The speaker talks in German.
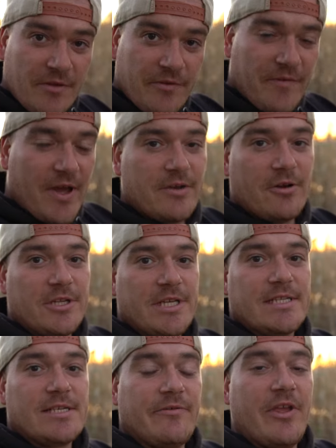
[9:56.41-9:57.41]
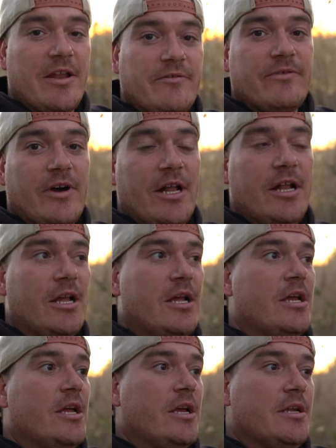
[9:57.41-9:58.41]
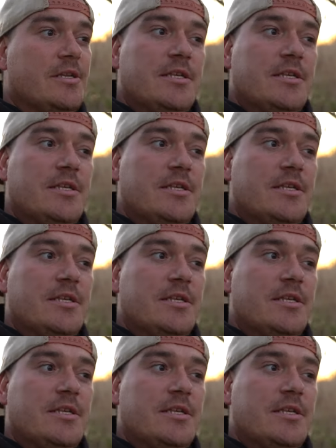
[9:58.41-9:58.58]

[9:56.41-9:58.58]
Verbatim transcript: Wir werden euch jetzt auf jeden Fall in